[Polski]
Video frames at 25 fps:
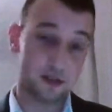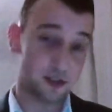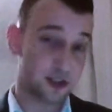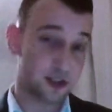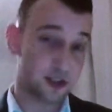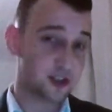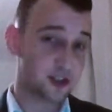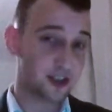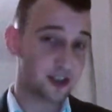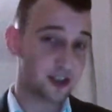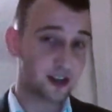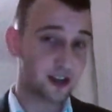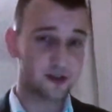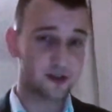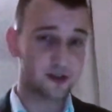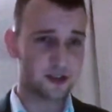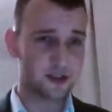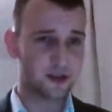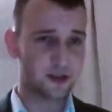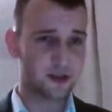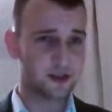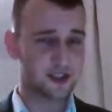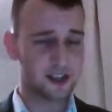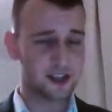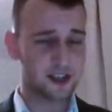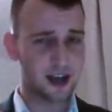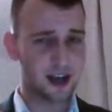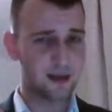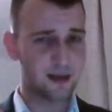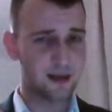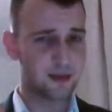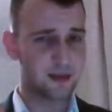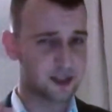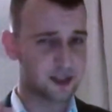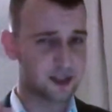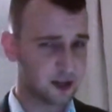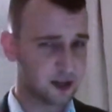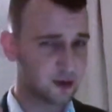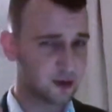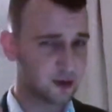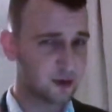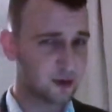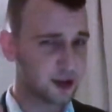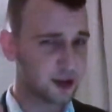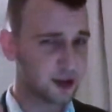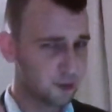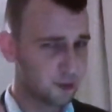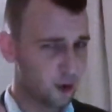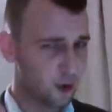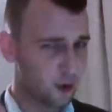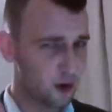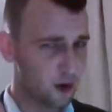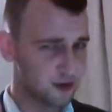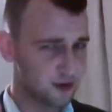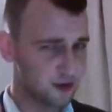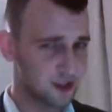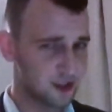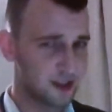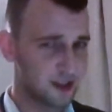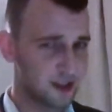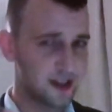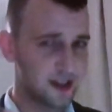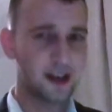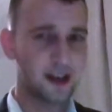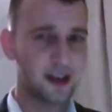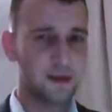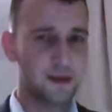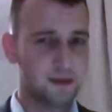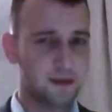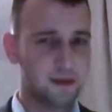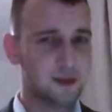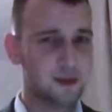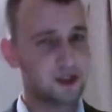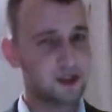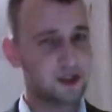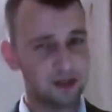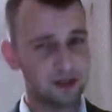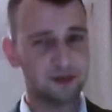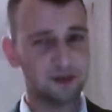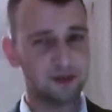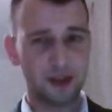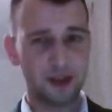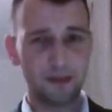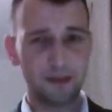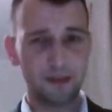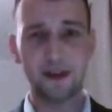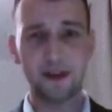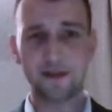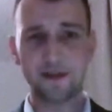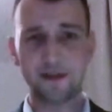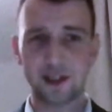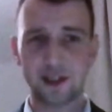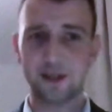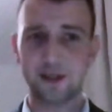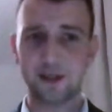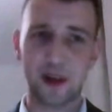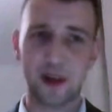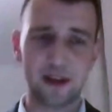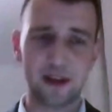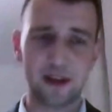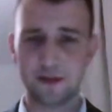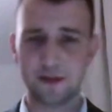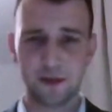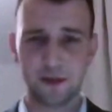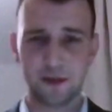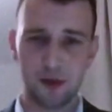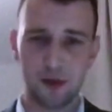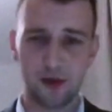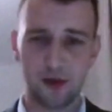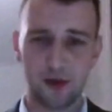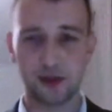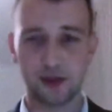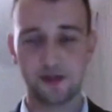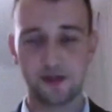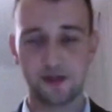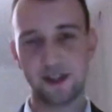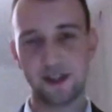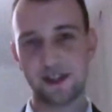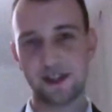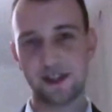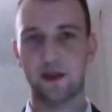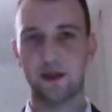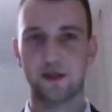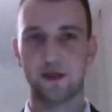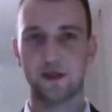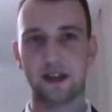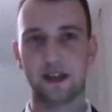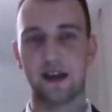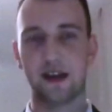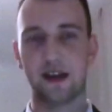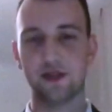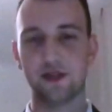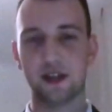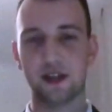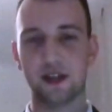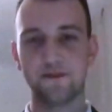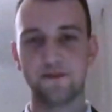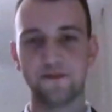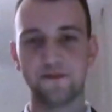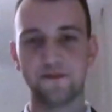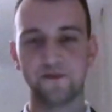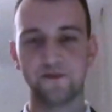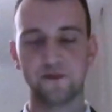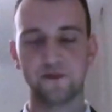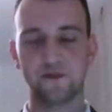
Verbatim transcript: Dziś tego nie doceniamy, szczególnie młodzi. Myślą, że pewne sprawy były oczywiste od zawsze.